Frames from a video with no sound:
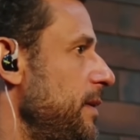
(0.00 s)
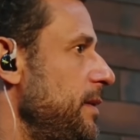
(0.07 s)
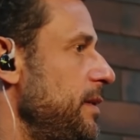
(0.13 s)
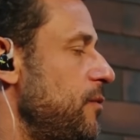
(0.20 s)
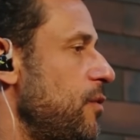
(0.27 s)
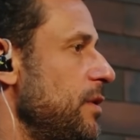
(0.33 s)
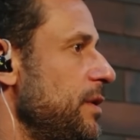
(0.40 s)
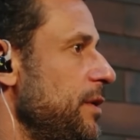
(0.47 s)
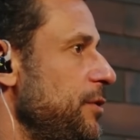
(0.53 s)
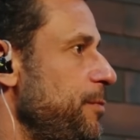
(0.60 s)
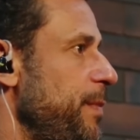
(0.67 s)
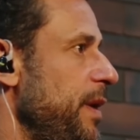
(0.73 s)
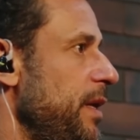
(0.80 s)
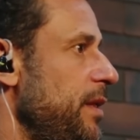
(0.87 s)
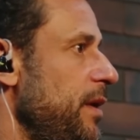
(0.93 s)
E quando a gente
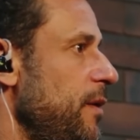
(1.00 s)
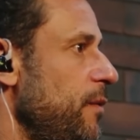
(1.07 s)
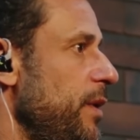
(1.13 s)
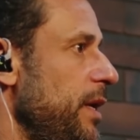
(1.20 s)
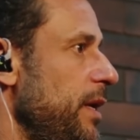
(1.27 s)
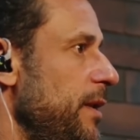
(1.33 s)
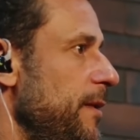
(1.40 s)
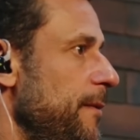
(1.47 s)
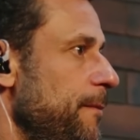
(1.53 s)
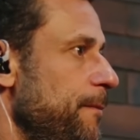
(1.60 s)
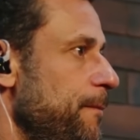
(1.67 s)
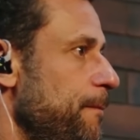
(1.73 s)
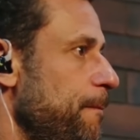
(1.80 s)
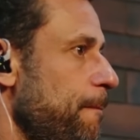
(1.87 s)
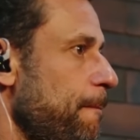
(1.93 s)
perdeu ele,
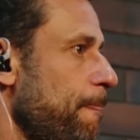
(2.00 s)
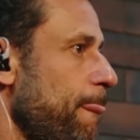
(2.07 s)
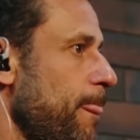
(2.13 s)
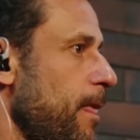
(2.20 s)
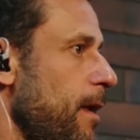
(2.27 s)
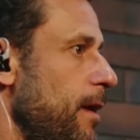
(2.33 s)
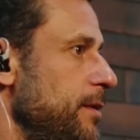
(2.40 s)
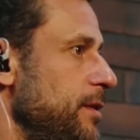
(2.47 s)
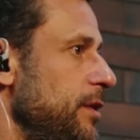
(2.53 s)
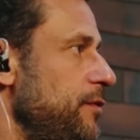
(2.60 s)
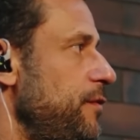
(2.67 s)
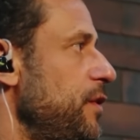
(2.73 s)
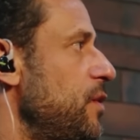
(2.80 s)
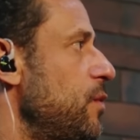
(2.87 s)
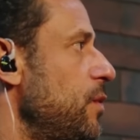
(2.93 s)
a gente
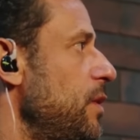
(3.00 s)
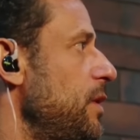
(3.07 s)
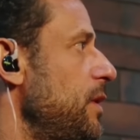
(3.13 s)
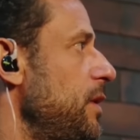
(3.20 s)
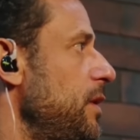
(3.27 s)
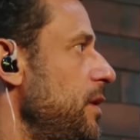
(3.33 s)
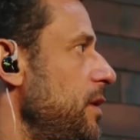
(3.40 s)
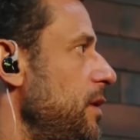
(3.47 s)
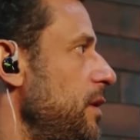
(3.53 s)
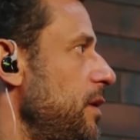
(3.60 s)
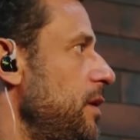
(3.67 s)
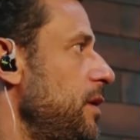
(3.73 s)
ficou ali.